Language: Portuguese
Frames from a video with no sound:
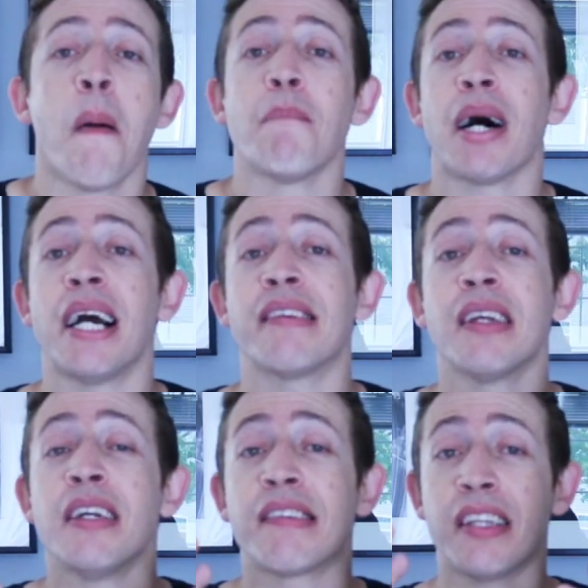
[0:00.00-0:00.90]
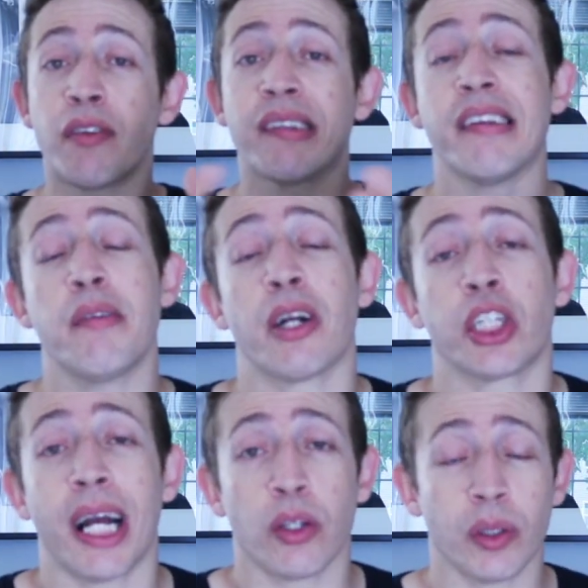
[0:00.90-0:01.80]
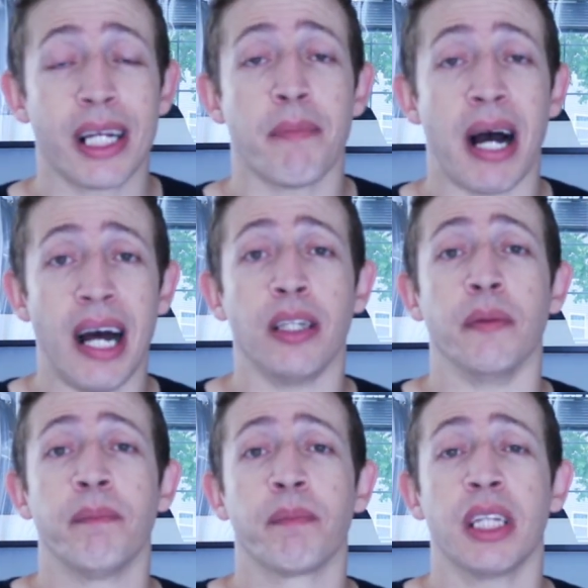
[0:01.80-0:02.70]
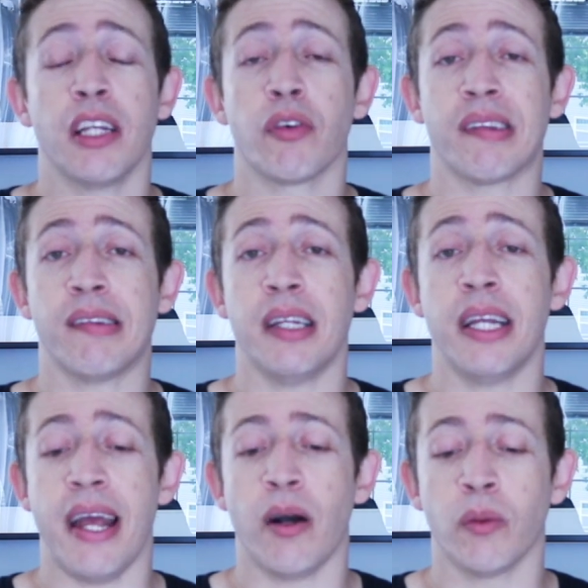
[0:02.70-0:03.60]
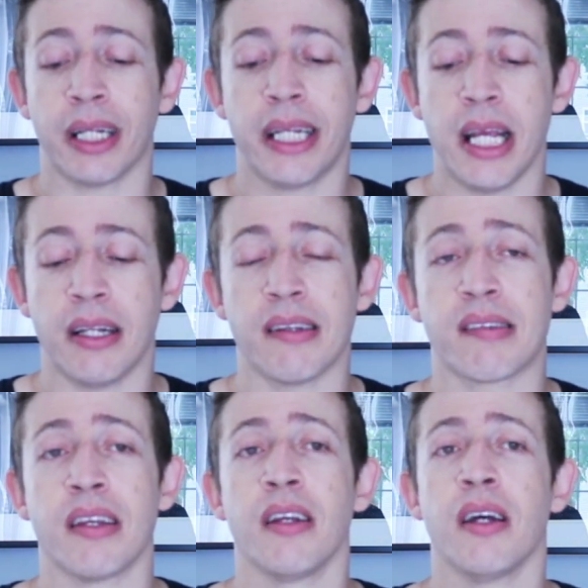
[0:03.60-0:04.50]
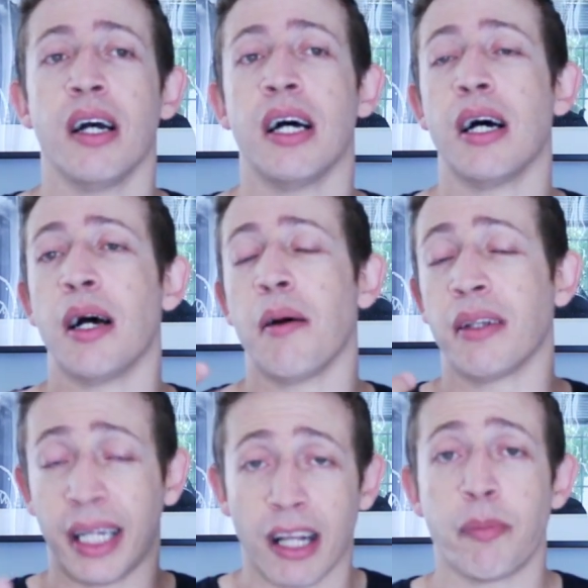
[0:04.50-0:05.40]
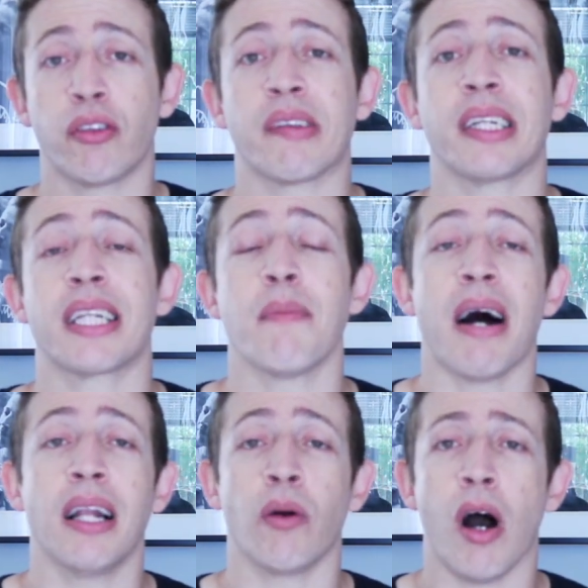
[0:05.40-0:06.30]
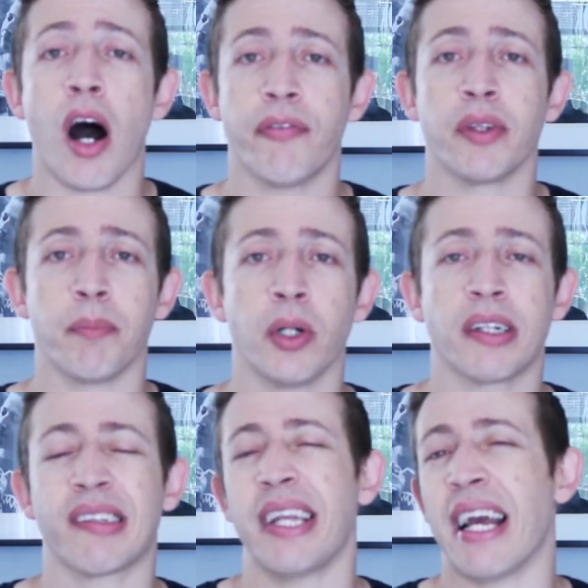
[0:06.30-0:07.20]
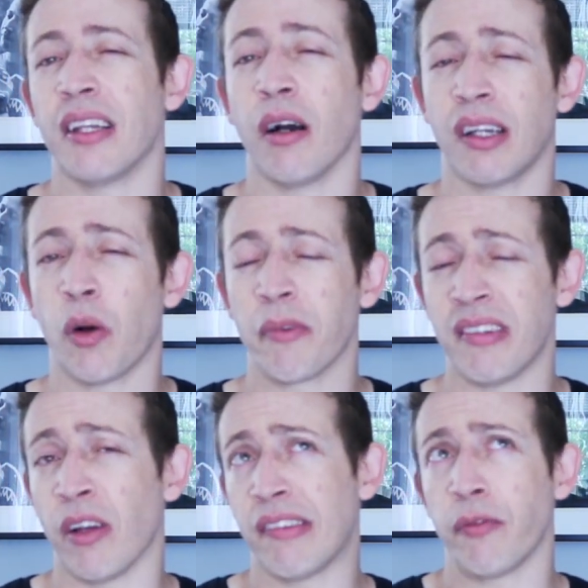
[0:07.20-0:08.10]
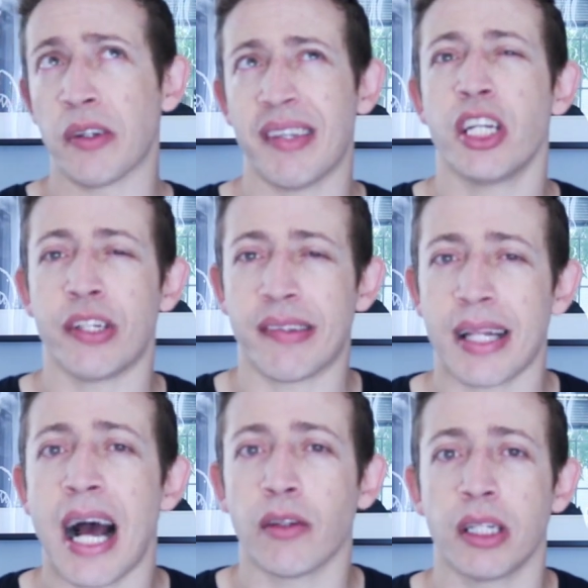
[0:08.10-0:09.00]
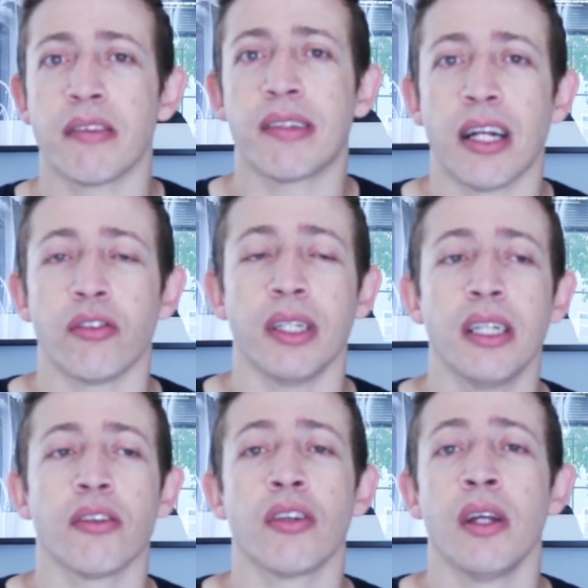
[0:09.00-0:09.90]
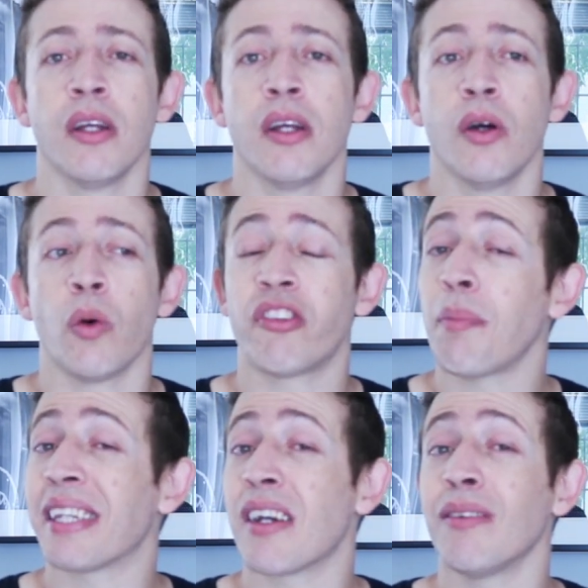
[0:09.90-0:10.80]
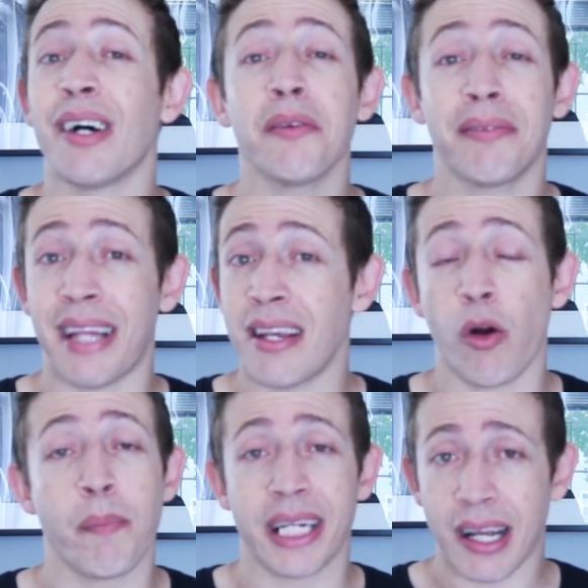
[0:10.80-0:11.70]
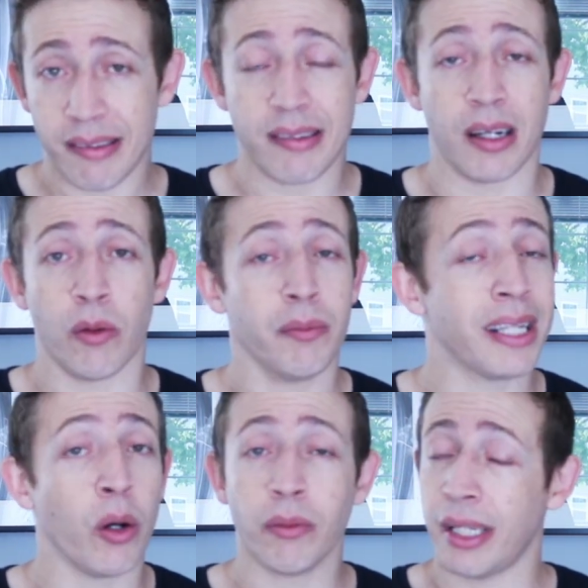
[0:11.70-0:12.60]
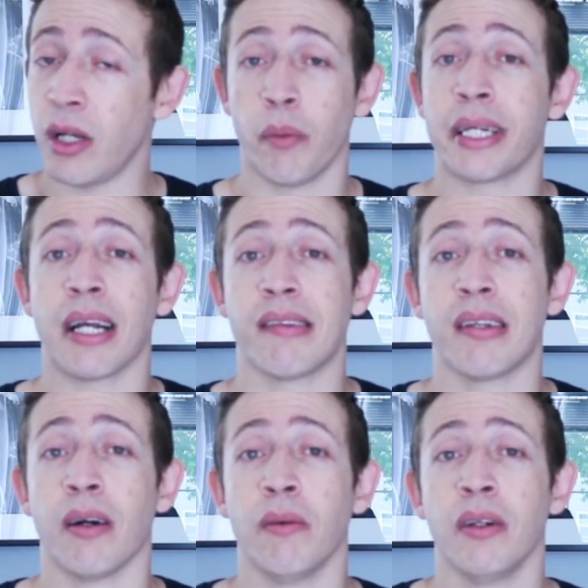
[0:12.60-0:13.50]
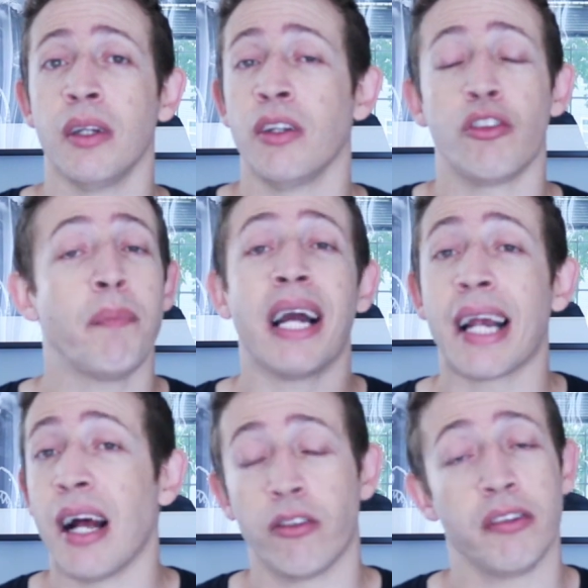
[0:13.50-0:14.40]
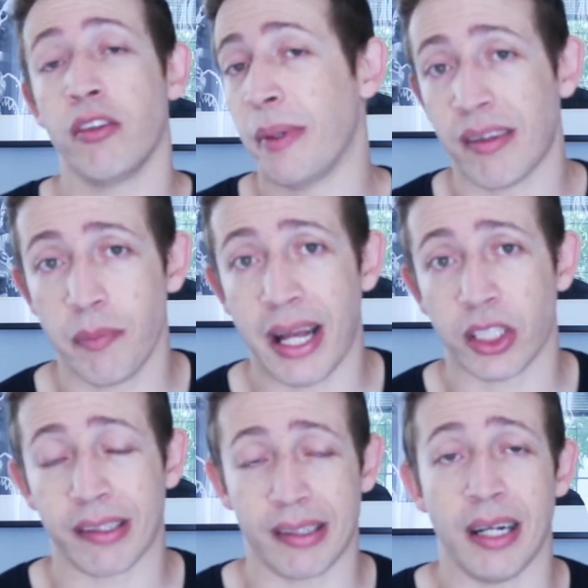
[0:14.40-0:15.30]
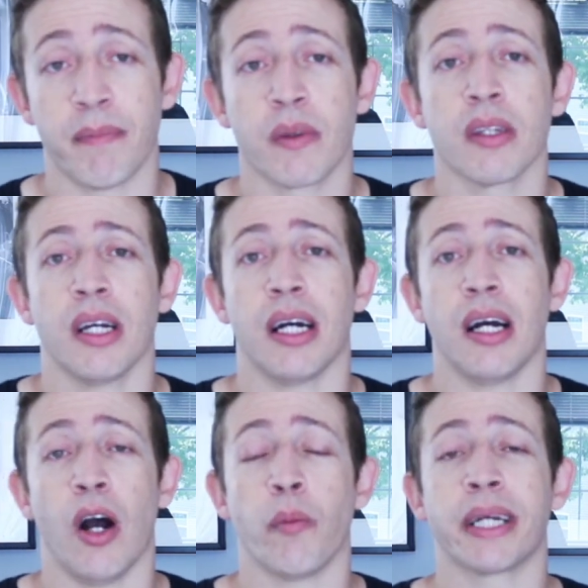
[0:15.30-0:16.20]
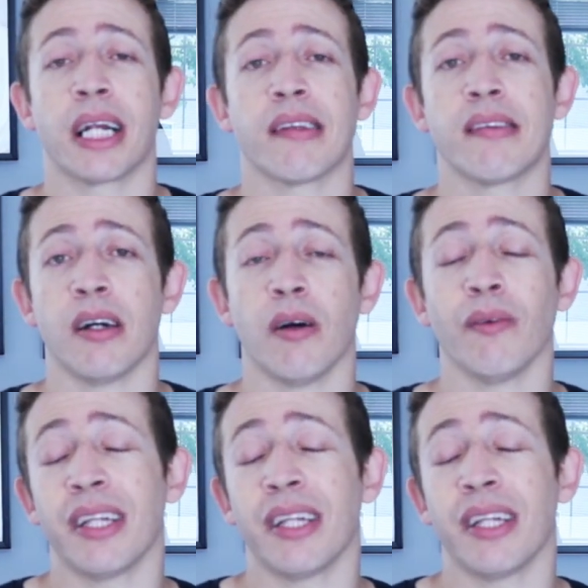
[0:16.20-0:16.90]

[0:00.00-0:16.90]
Mas se você se machucar no trabalho e você é um daqueles Uh, daquelas pessoas que trabalham off the books, que é não, como se não se fosse registrado aqui nos Estados Unidos, o seu patrão não tem a obrigação, não tem a obrigação de pagar suas despesas médicas, tá? a, a obrigação.